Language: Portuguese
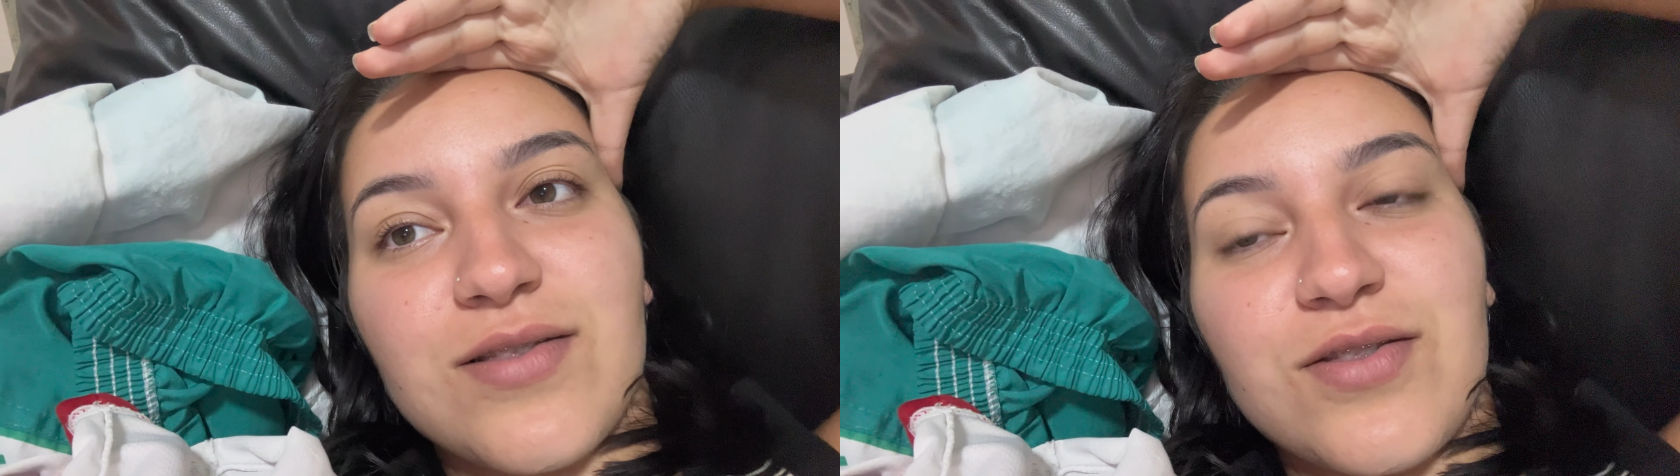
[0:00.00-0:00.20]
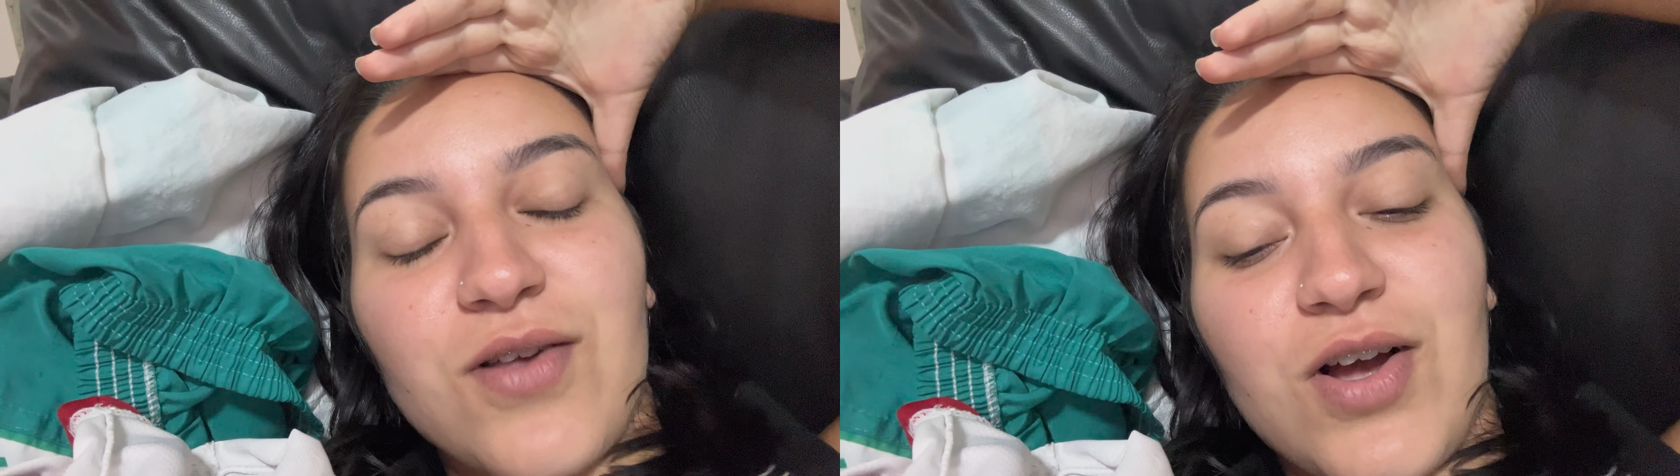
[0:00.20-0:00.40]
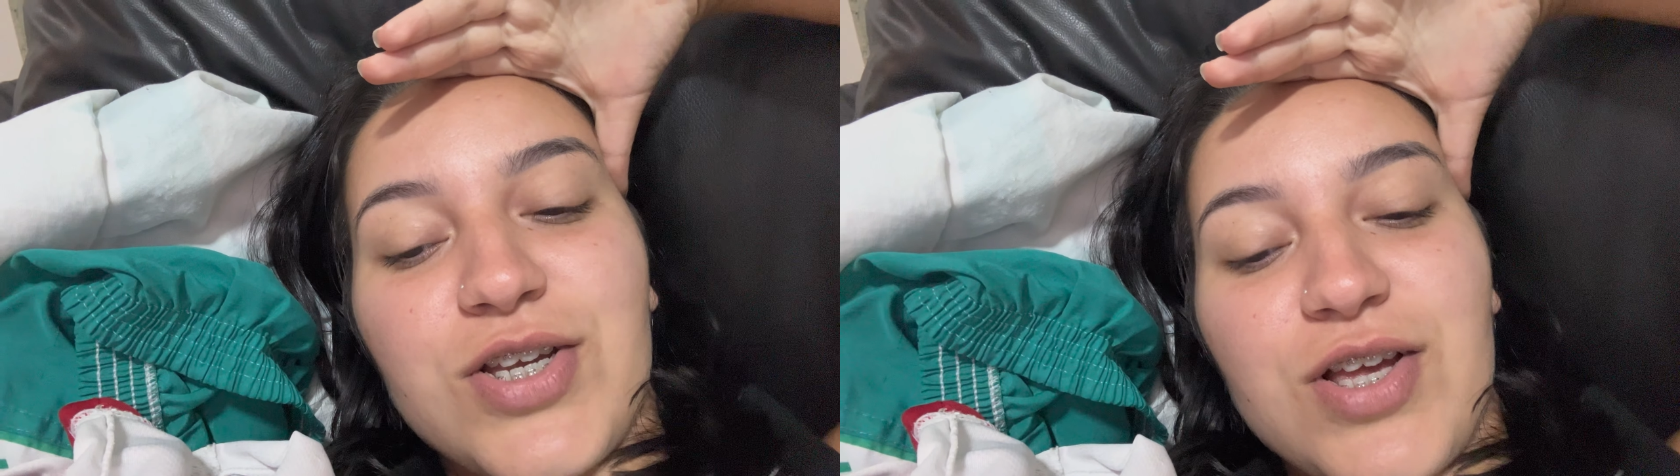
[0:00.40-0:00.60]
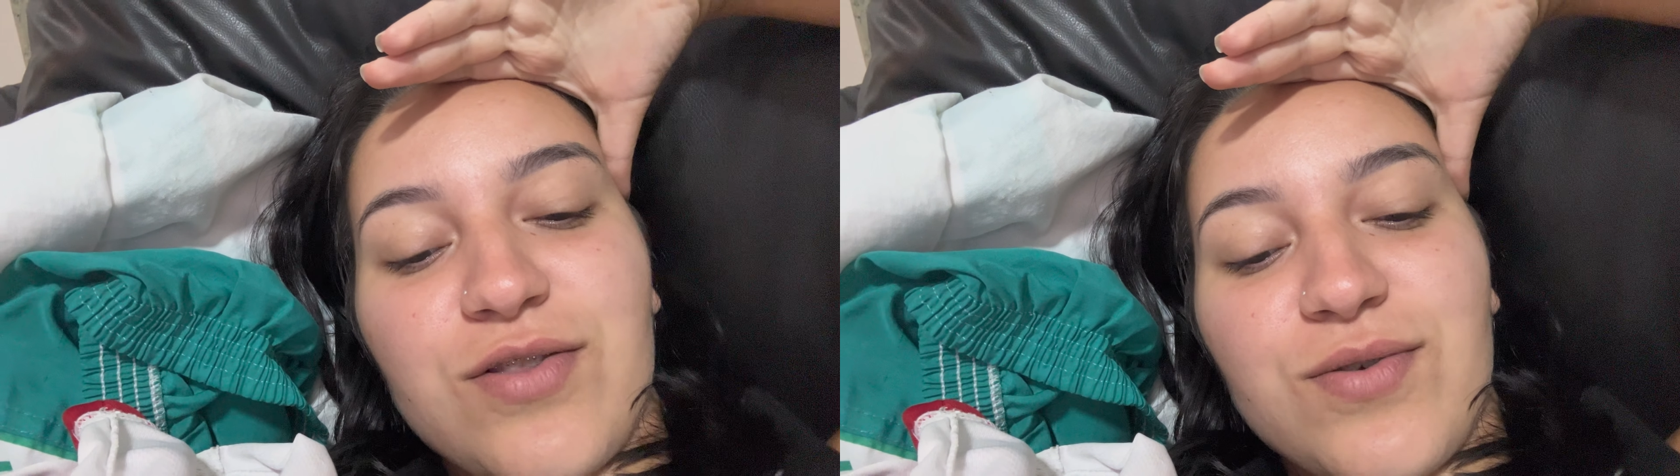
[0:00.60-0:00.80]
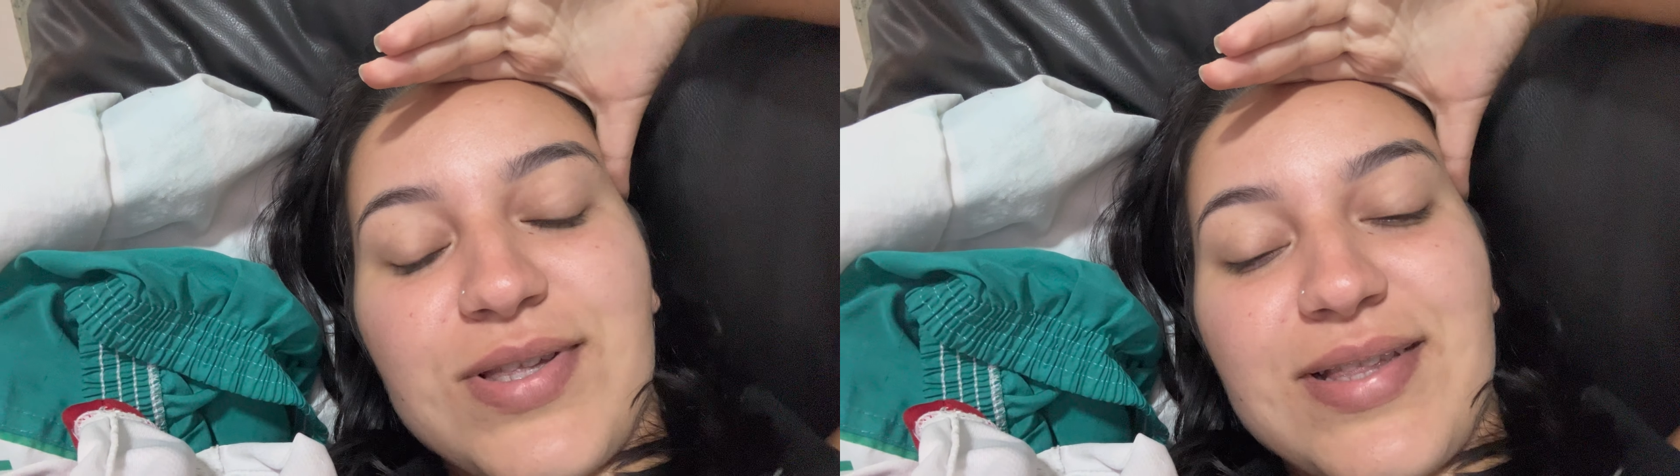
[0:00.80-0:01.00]
Só
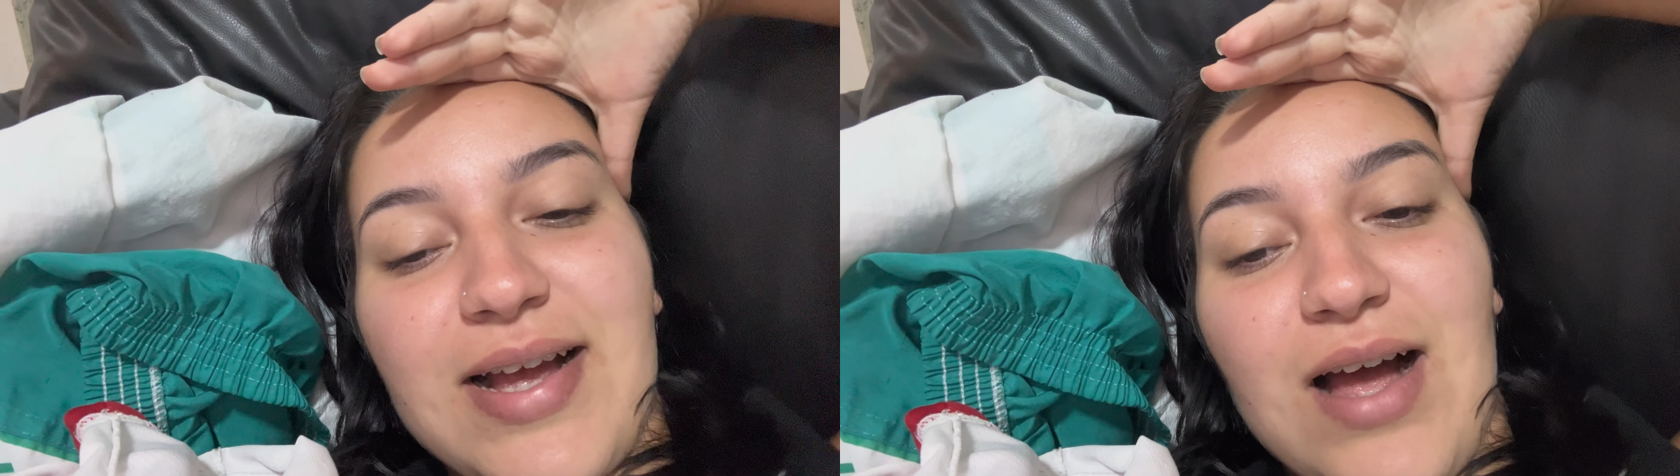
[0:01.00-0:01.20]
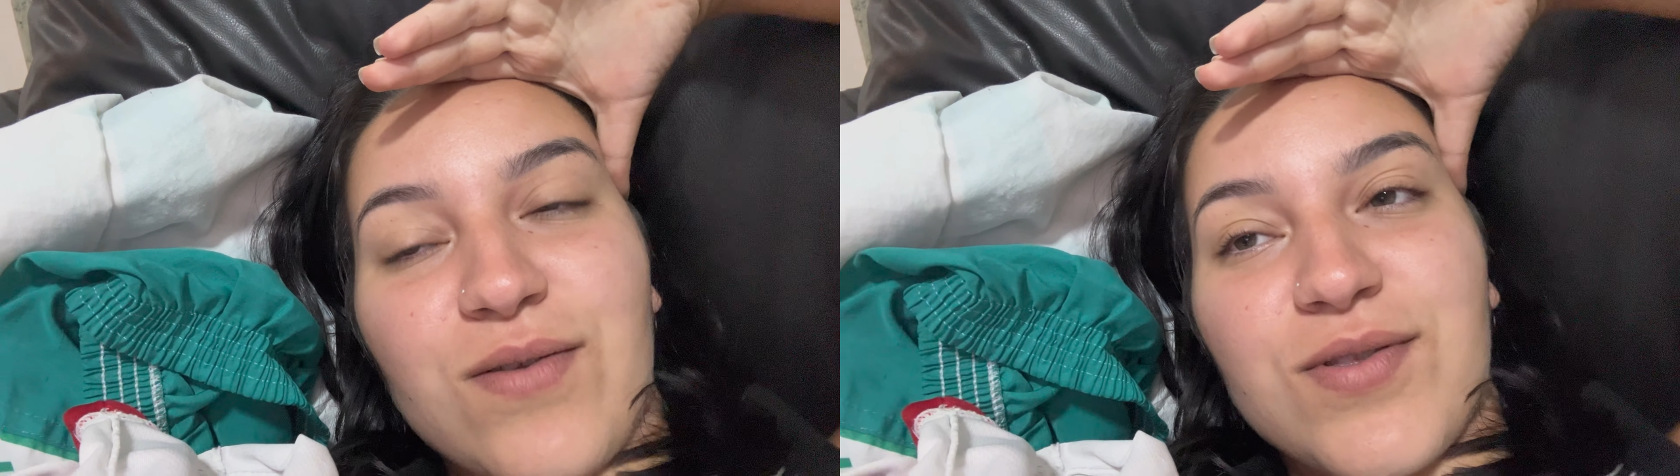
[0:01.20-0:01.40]
Jesus né, causa.